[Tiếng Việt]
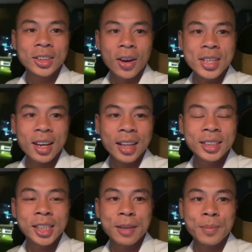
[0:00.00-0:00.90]
cho những
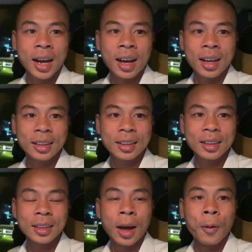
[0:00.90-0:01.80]
anh chị mà
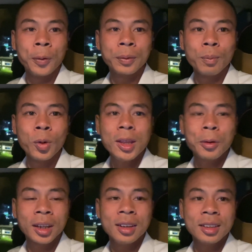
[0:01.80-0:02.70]
đầu muốn
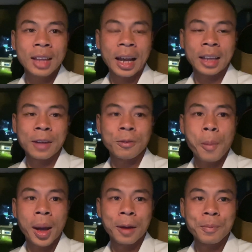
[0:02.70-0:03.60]
đầu tư tại thành
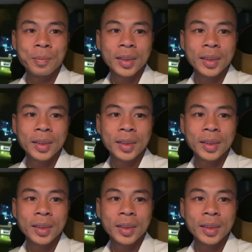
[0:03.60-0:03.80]
phố Bảo Lộc